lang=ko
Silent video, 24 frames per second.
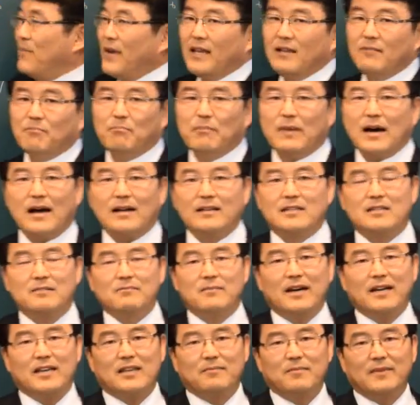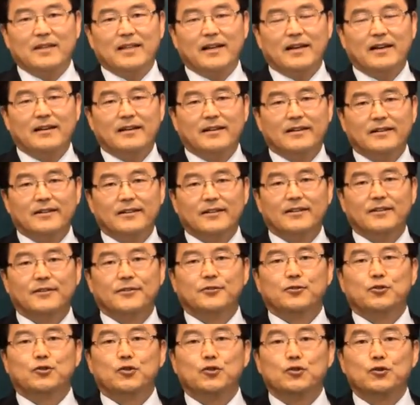맨 마지막입니다.
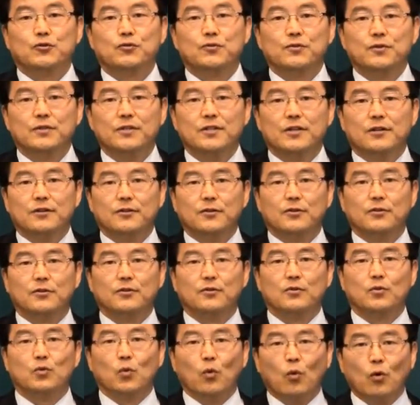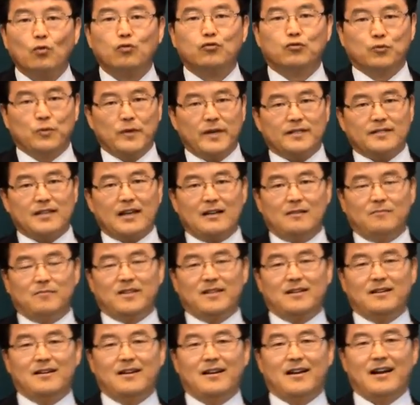중년 노후의
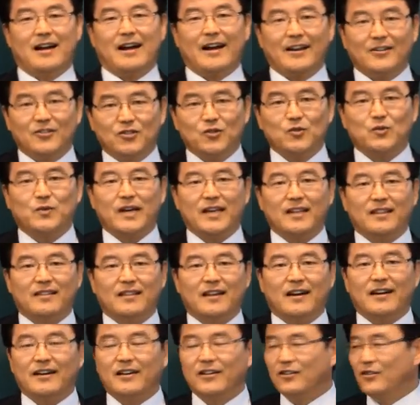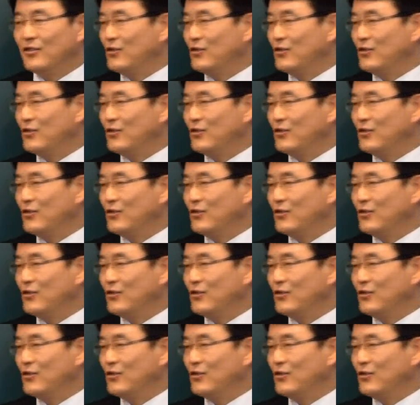삶을 알 수가 있다.